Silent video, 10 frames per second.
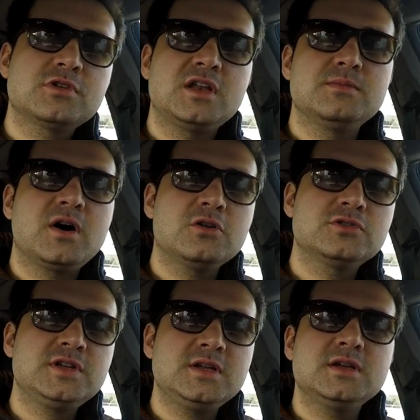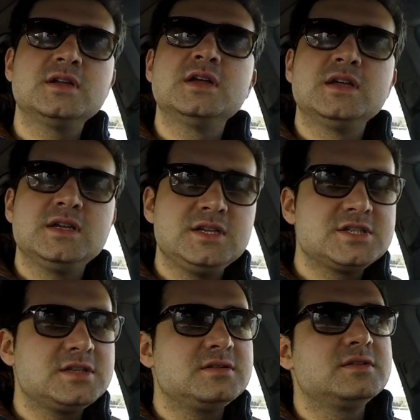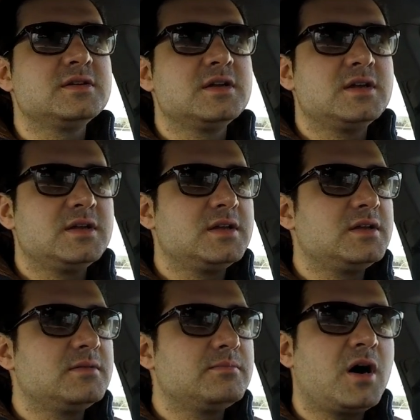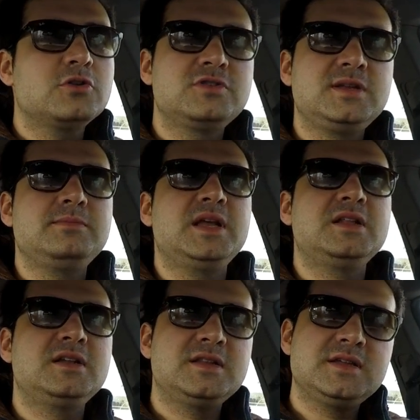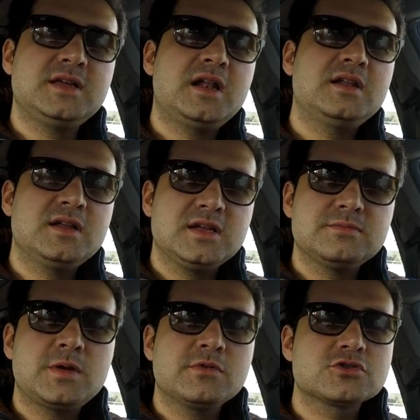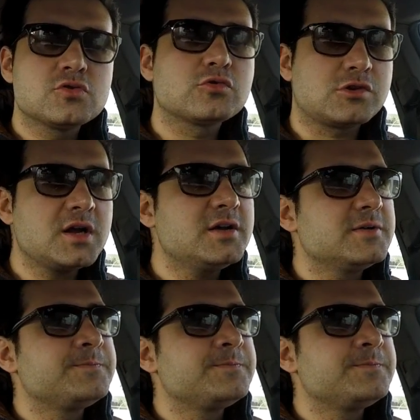Hani Bounty için e, Bounty'nin belirlediği yerlere gitmemiz çok uzak.